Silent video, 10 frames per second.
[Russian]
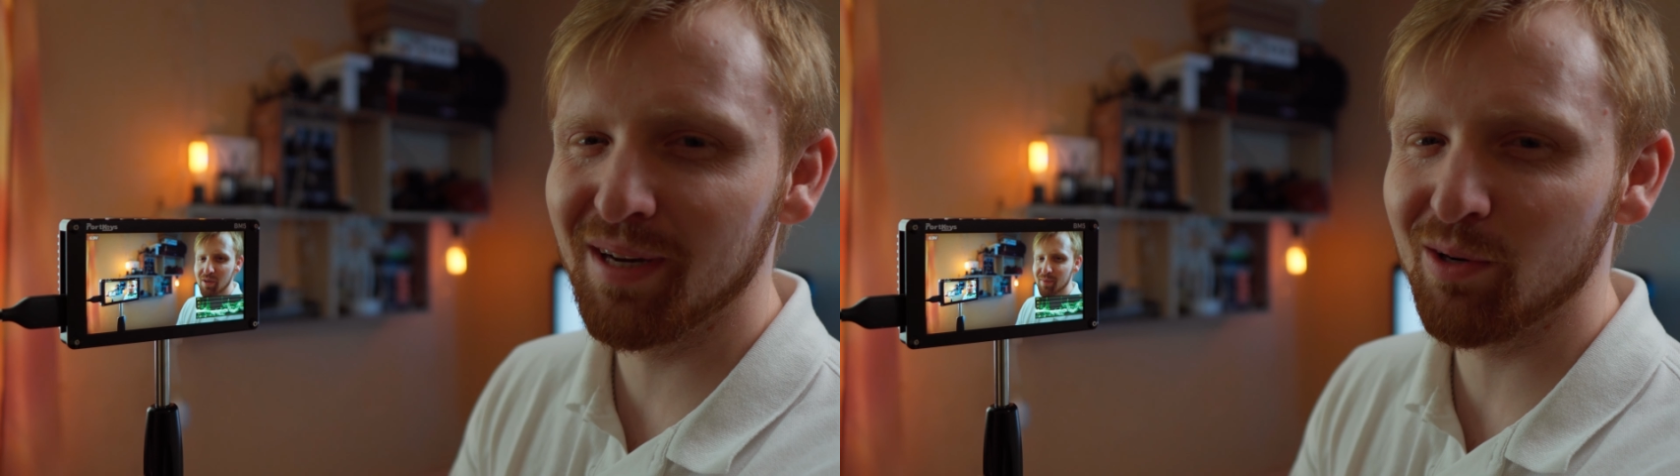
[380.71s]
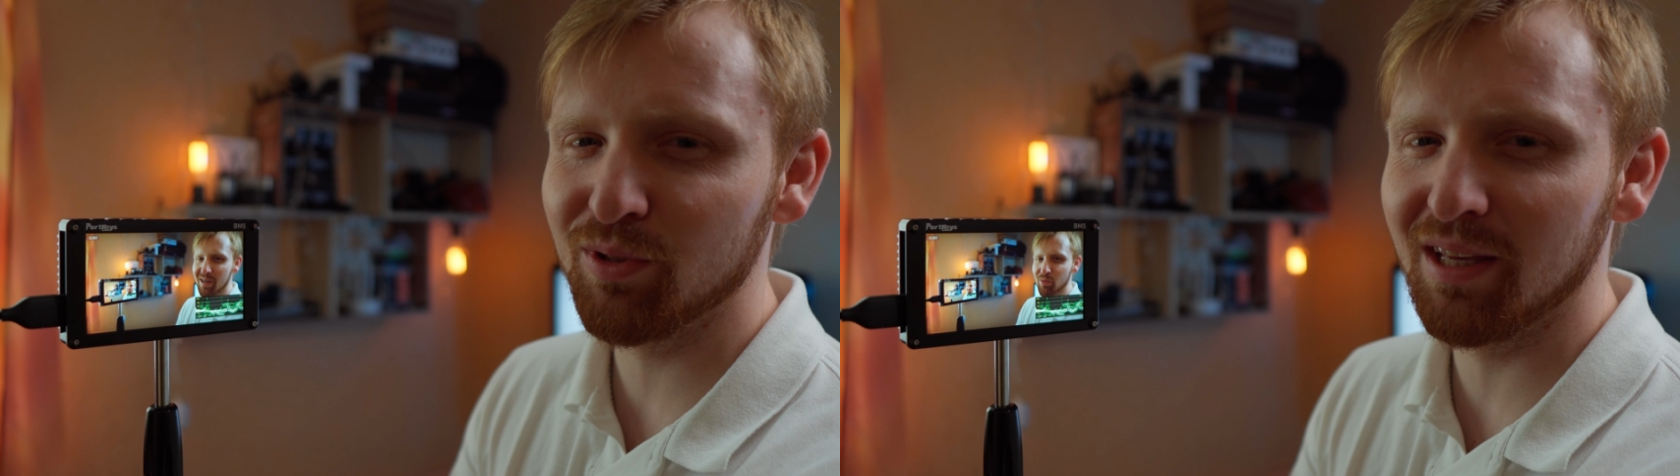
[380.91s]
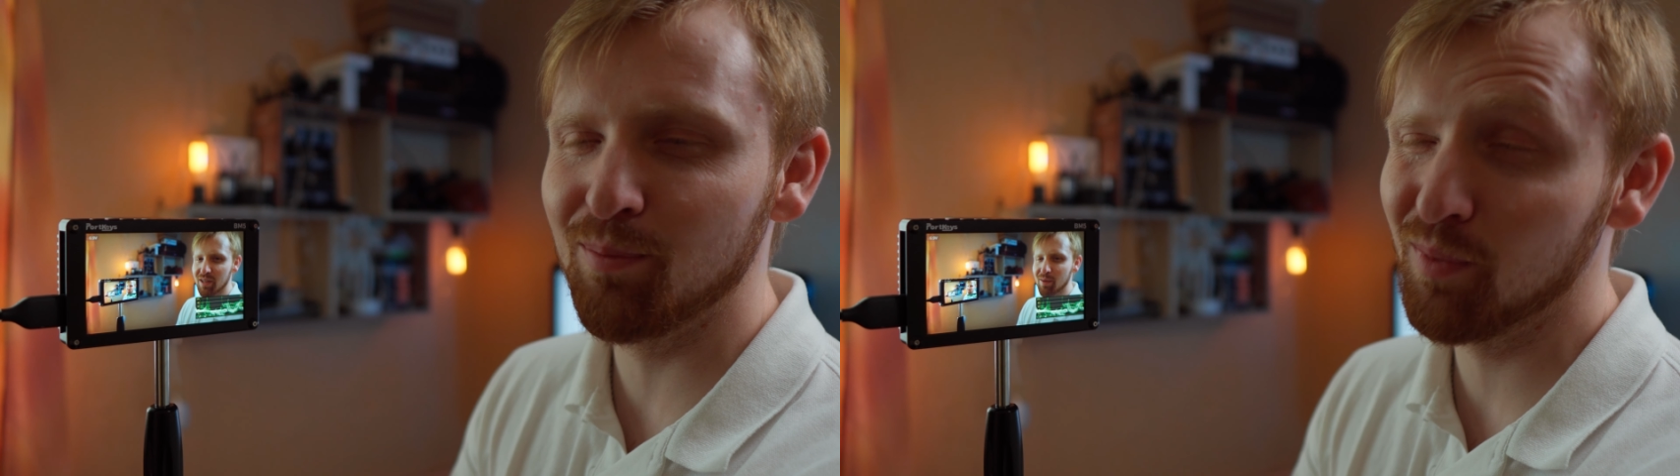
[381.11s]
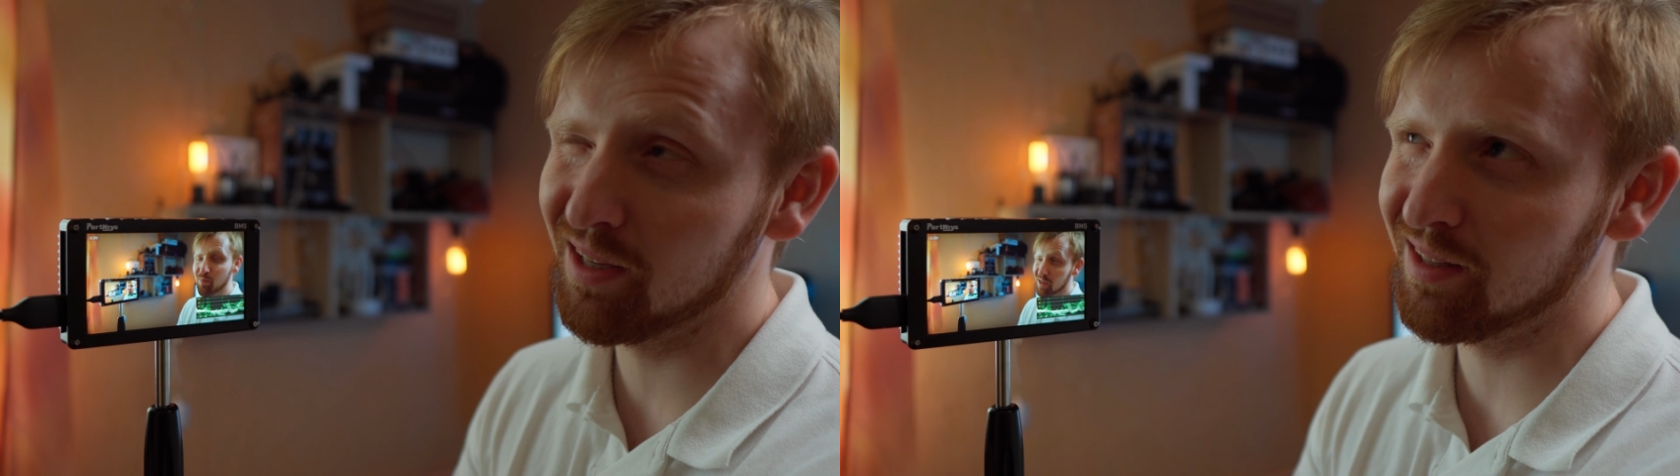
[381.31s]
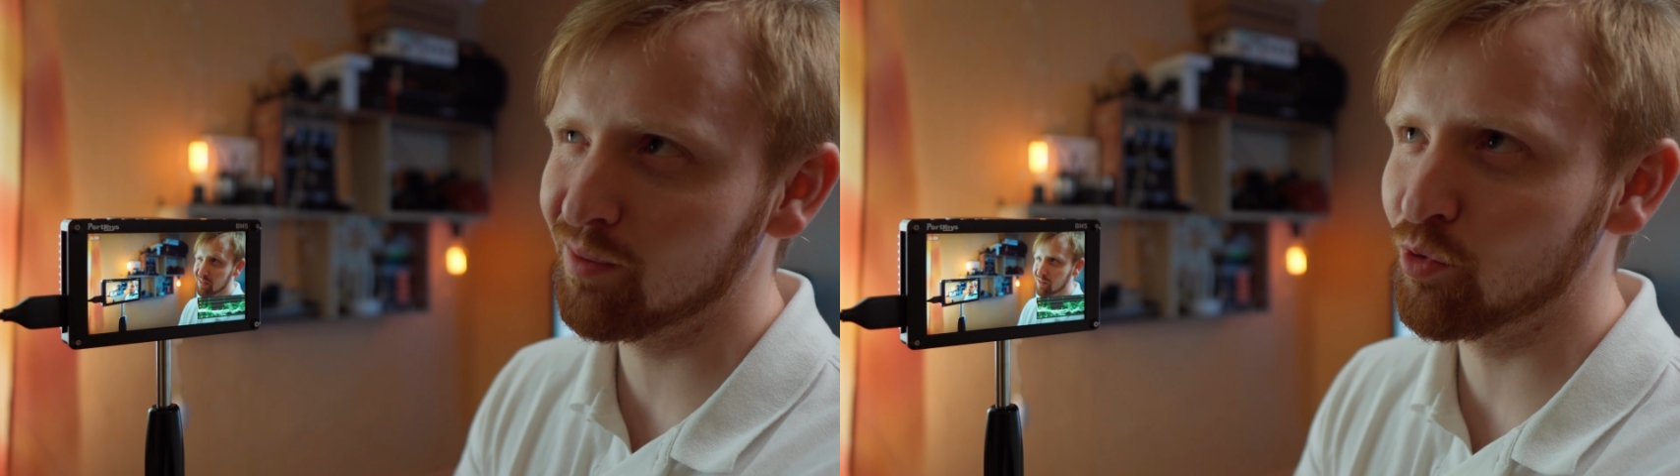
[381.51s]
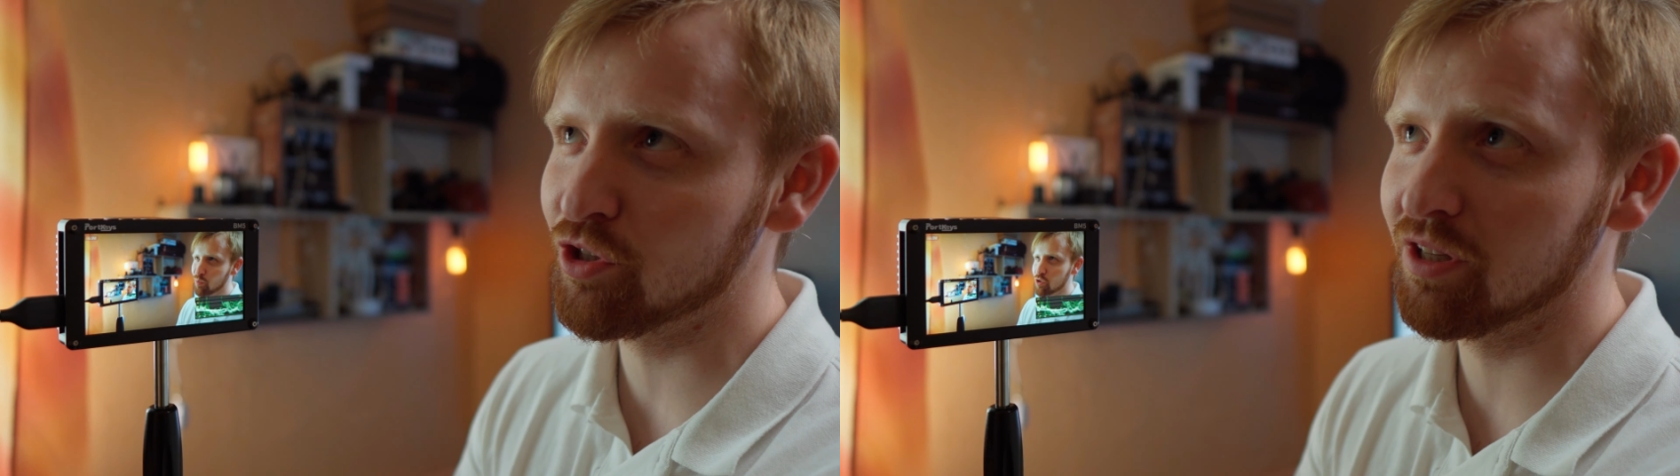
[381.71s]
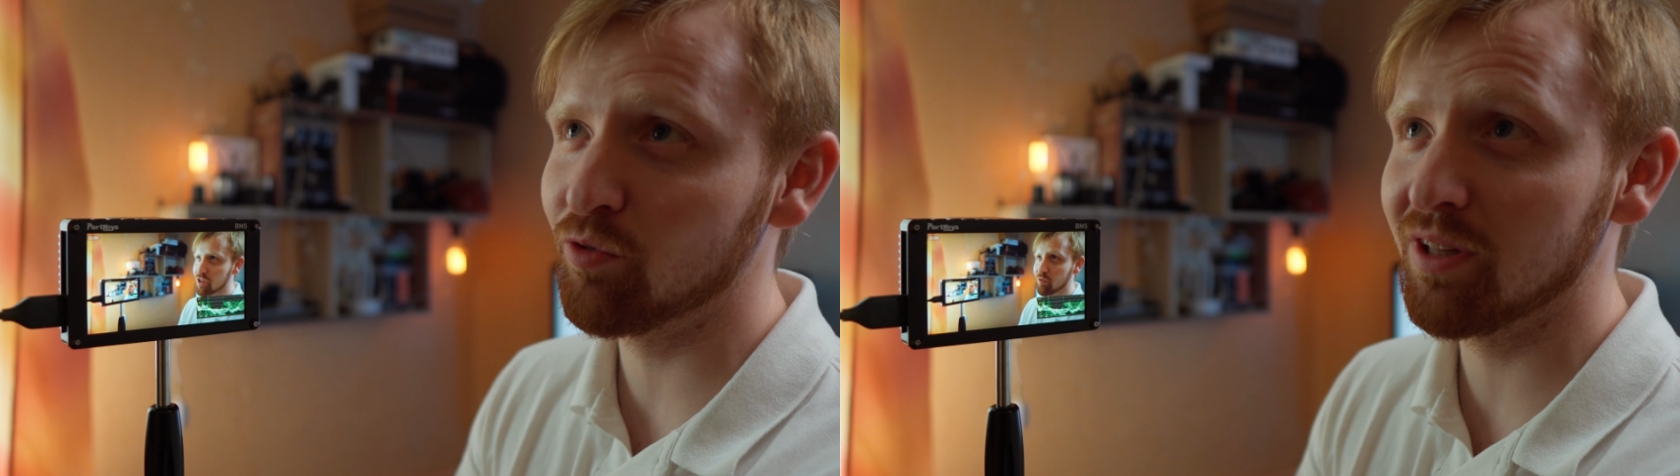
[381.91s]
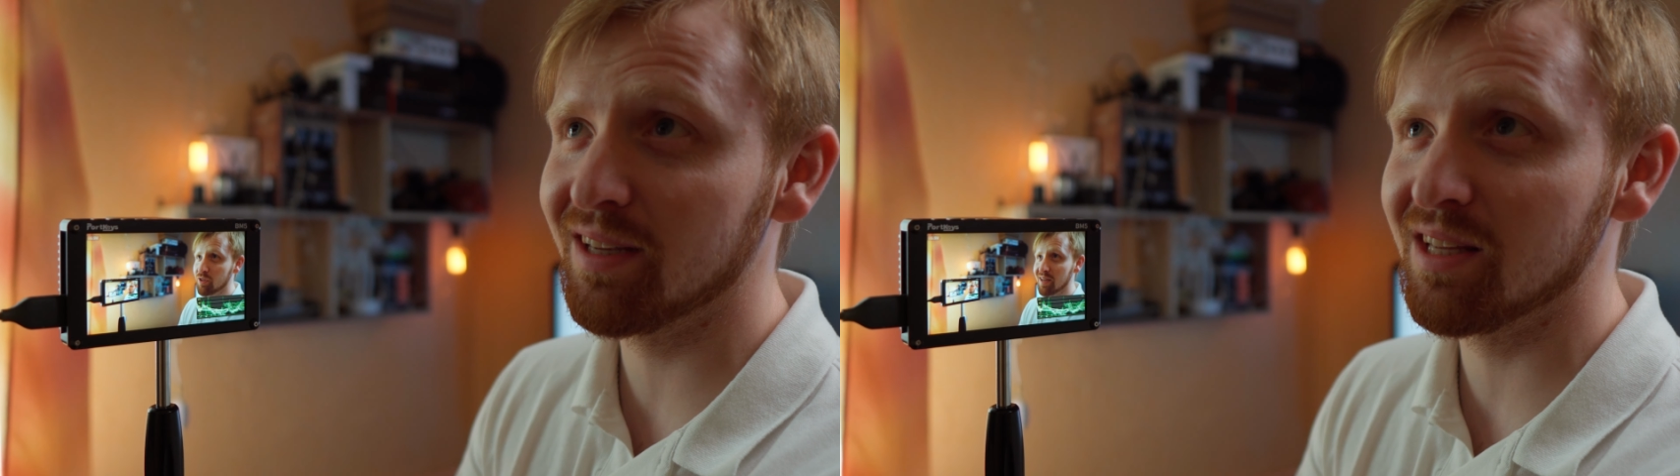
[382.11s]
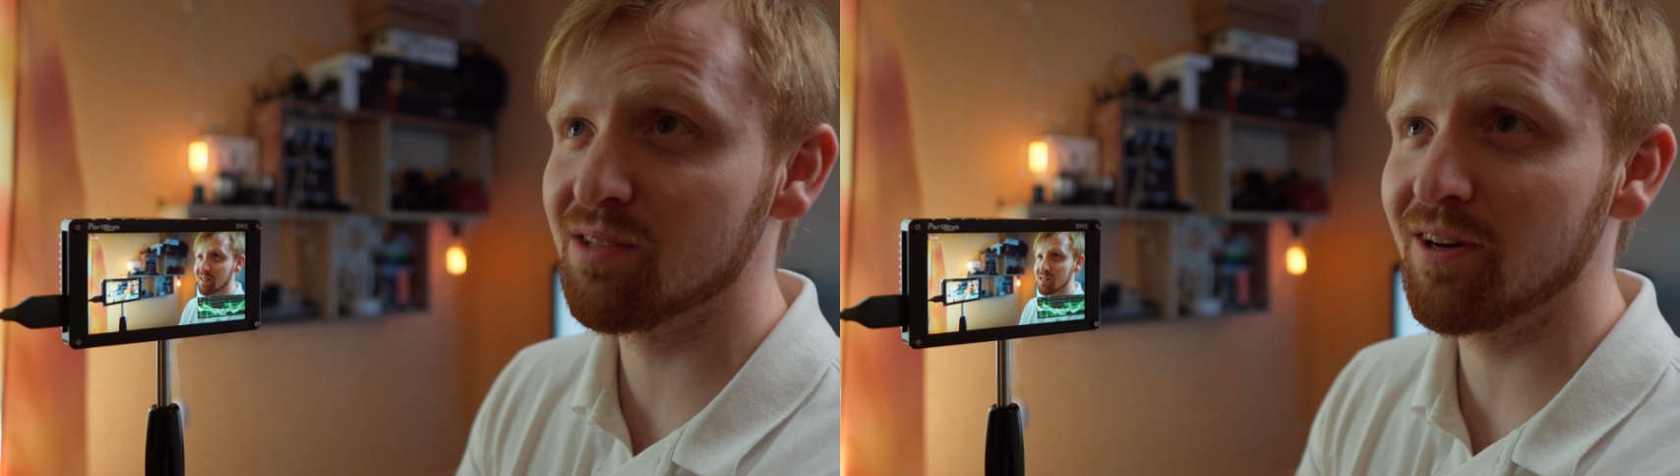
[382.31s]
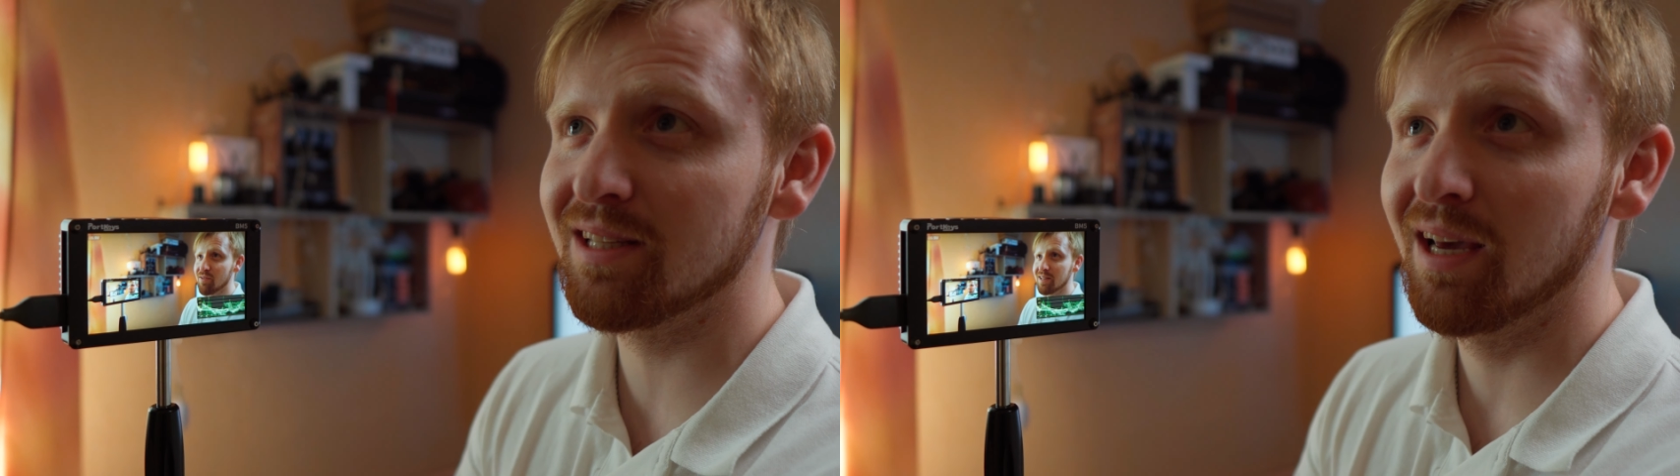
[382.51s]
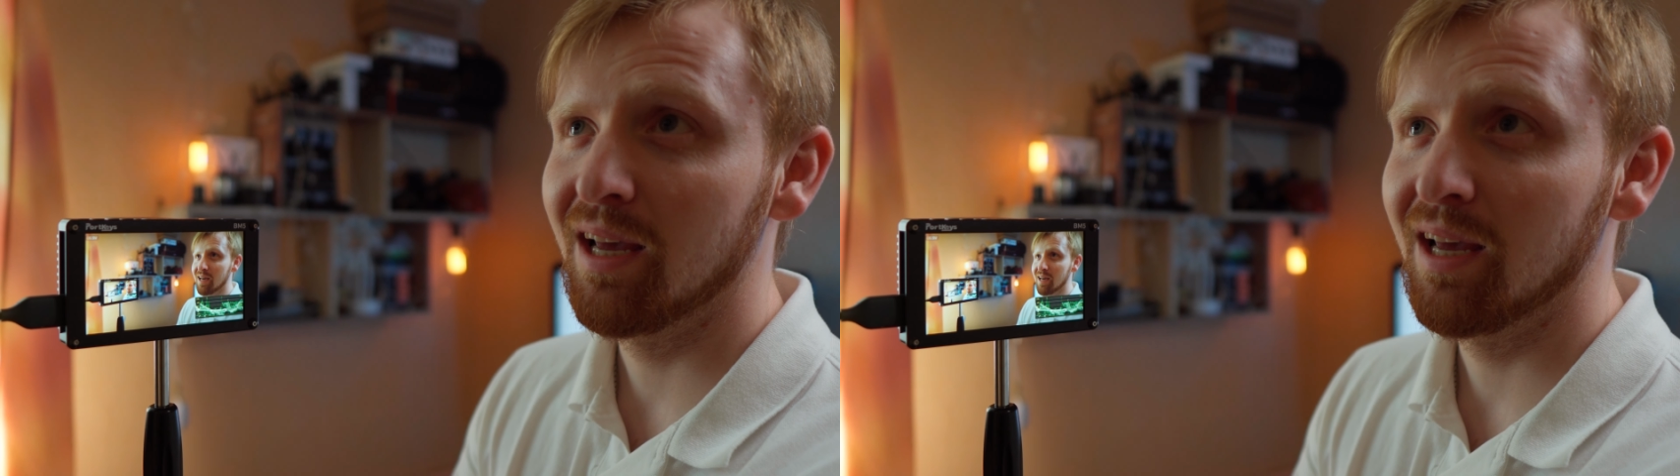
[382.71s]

короткий метр, можно его так назвать,